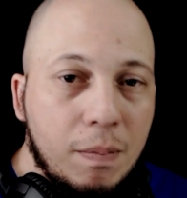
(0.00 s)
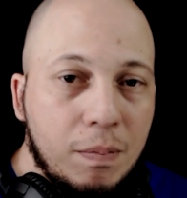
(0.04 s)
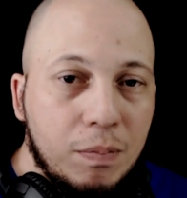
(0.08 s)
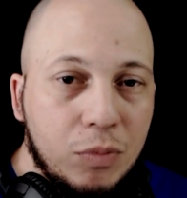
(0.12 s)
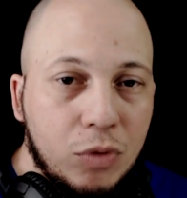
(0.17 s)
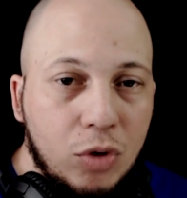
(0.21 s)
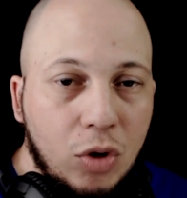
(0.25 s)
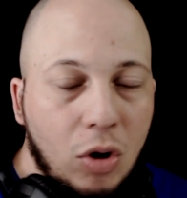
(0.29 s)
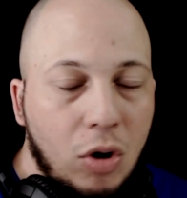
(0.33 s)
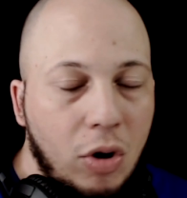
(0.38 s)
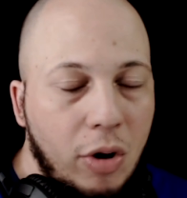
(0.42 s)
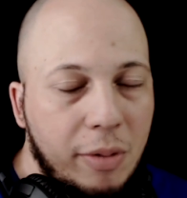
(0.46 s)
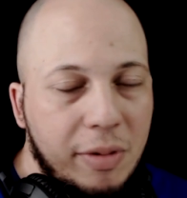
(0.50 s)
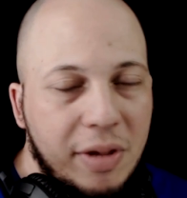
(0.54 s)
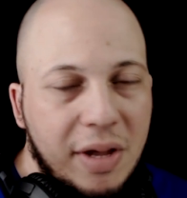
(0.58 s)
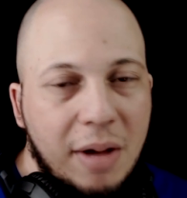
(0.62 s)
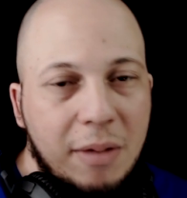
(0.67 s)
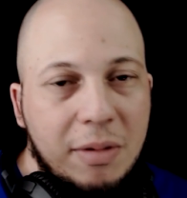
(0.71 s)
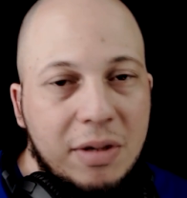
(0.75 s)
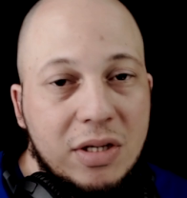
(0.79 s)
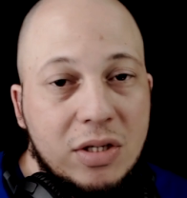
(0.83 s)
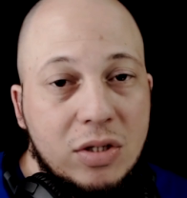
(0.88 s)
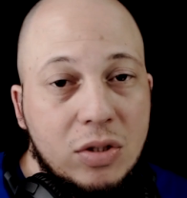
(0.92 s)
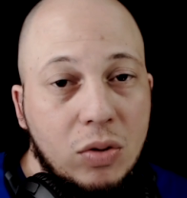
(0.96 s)
no lo
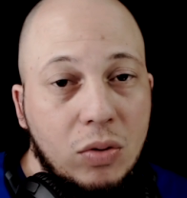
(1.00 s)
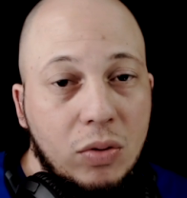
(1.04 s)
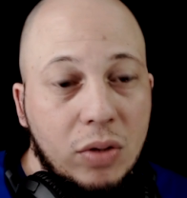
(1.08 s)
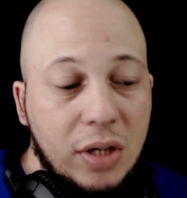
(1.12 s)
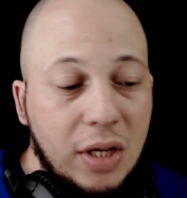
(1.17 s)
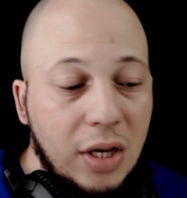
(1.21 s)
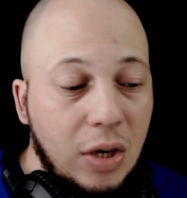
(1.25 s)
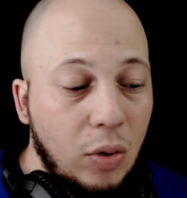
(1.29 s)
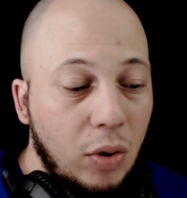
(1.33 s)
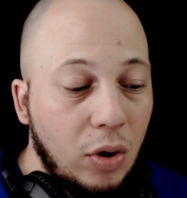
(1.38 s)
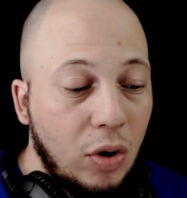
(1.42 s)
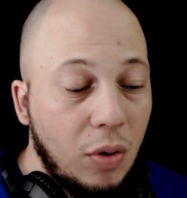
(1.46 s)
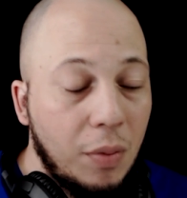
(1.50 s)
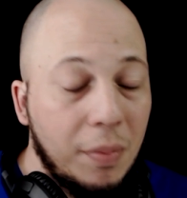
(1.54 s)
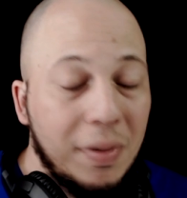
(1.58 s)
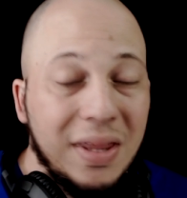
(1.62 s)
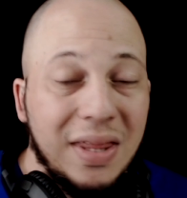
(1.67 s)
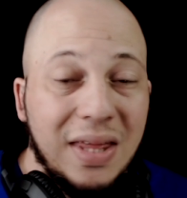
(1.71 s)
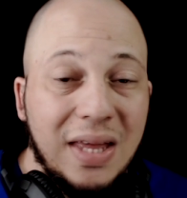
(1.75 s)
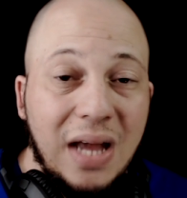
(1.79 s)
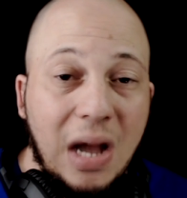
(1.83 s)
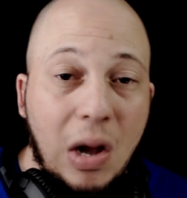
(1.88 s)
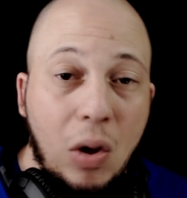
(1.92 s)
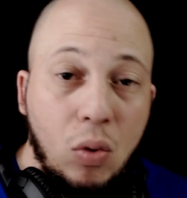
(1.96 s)
había visto y luego
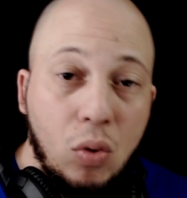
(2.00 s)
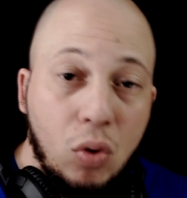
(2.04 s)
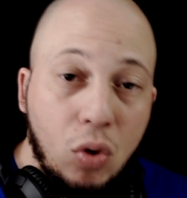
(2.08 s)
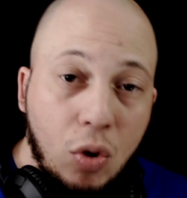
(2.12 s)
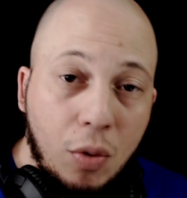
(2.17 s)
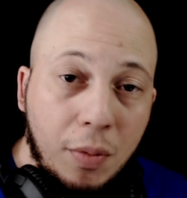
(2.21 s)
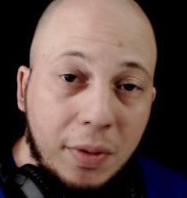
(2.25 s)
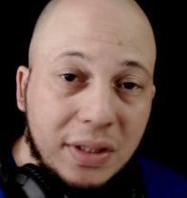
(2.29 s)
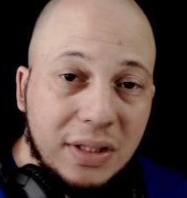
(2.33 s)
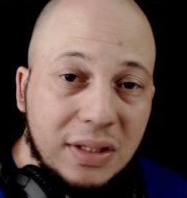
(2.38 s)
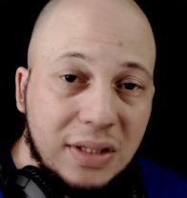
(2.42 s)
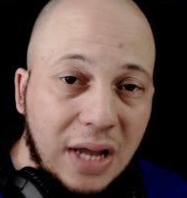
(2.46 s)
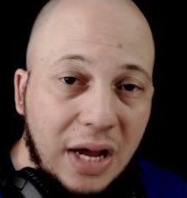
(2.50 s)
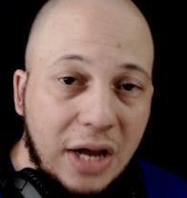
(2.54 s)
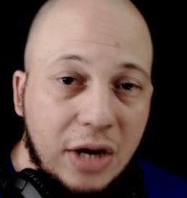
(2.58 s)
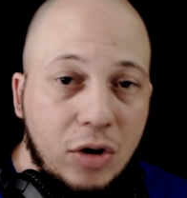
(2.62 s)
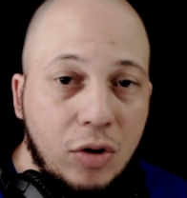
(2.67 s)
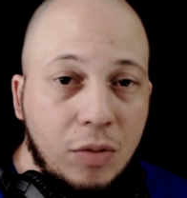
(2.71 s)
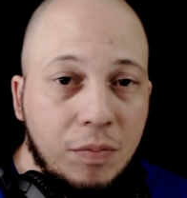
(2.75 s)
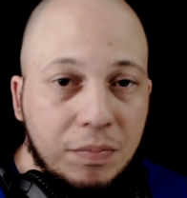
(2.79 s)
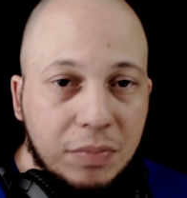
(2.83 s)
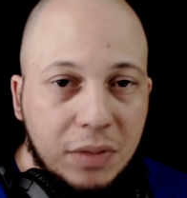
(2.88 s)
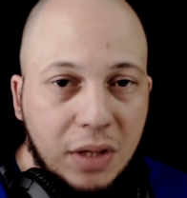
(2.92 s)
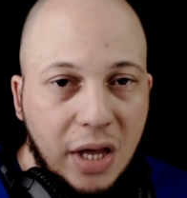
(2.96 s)
me deja un
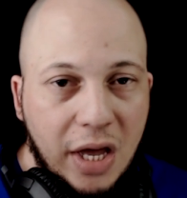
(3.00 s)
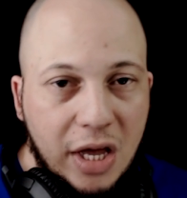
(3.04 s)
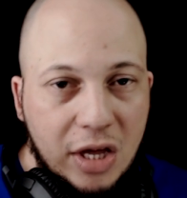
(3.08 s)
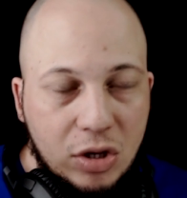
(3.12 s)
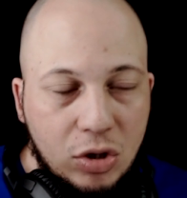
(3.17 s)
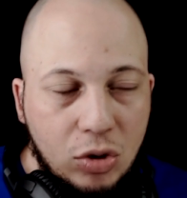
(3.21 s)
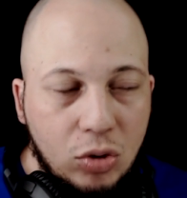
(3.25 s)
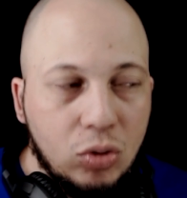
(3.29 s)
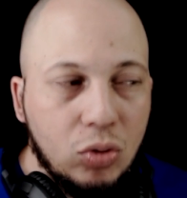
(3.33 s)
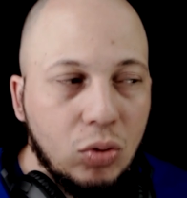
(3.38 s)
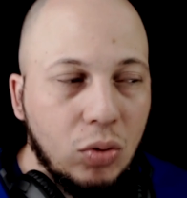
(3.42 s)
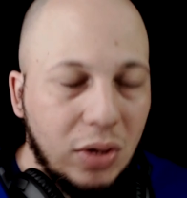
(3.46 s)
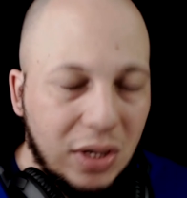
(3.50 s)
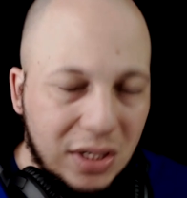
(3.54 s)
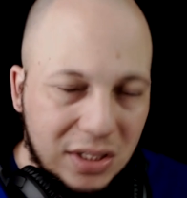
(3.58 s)
comentario en YouTube,